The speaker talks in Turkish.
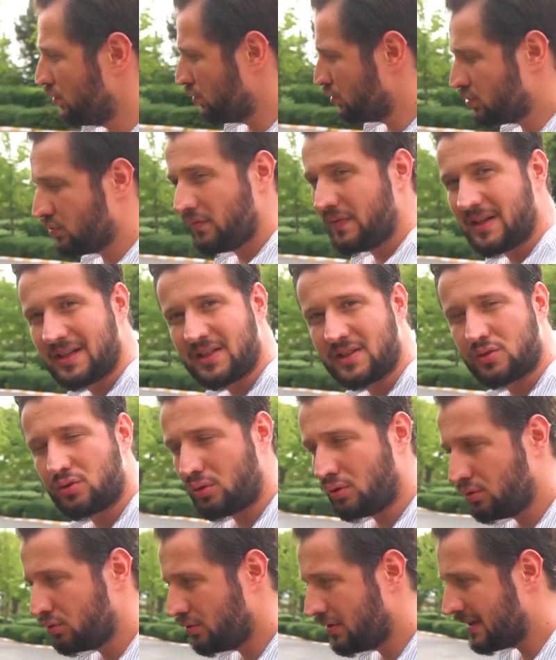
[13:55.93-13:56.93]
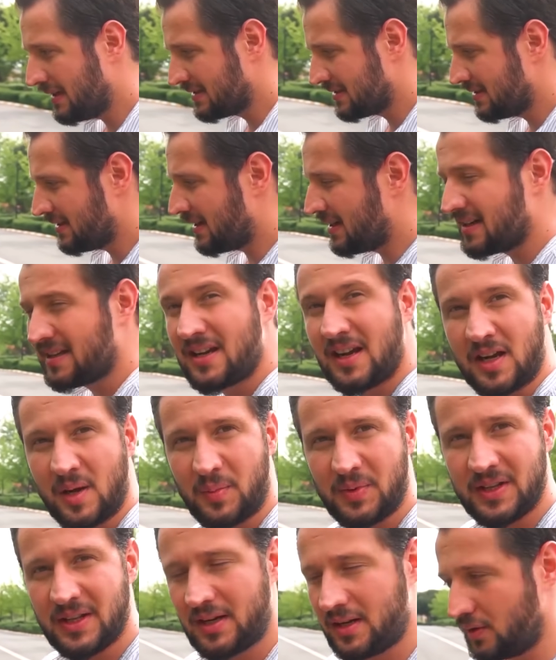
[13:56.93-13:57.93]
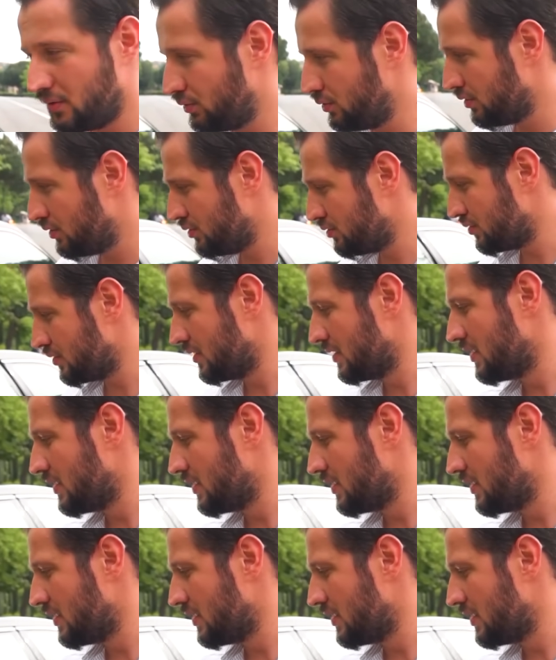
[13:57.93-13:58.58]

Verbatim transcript: uzun ve kısa olduğunu aslında arka kapıdan anlıyoruz.